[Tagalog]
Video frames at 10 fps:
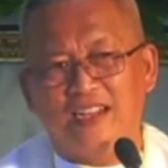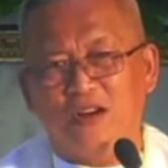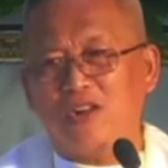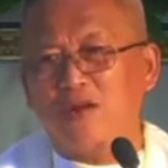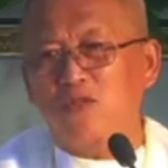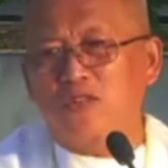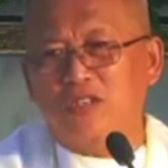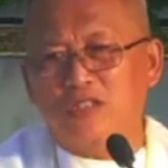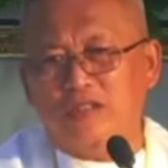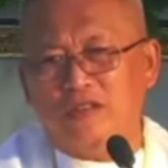Aw oh, kamo
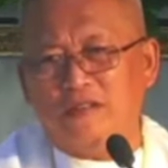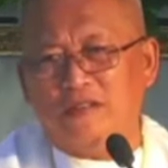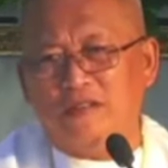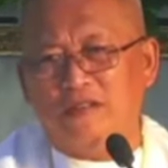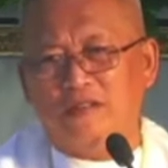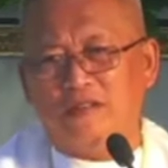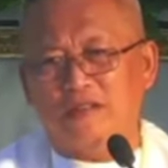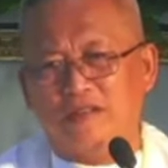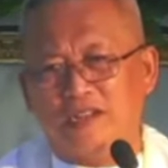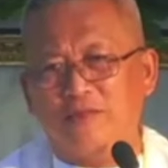good.
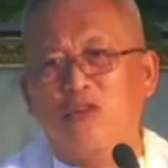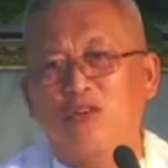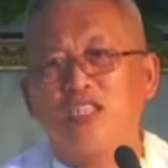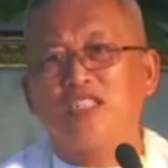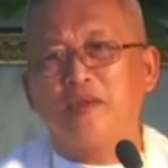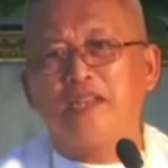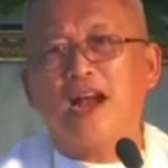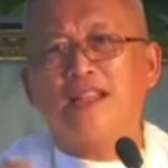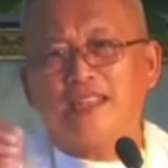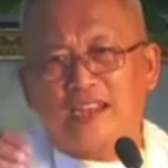Kamo, kinsa may
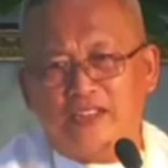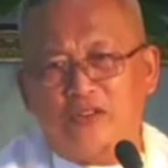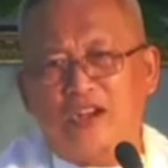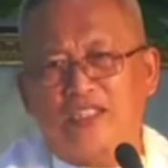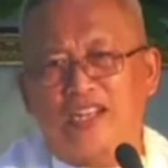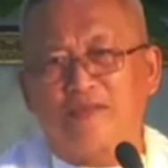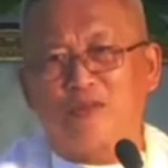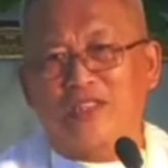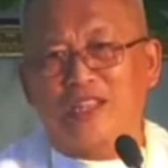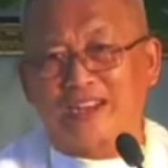gahatag ninyo nga
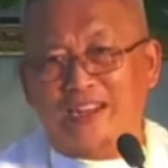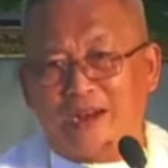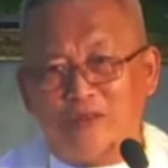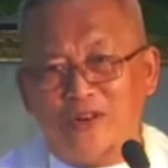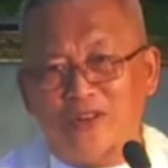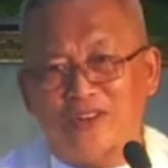kalibutan? Kamo?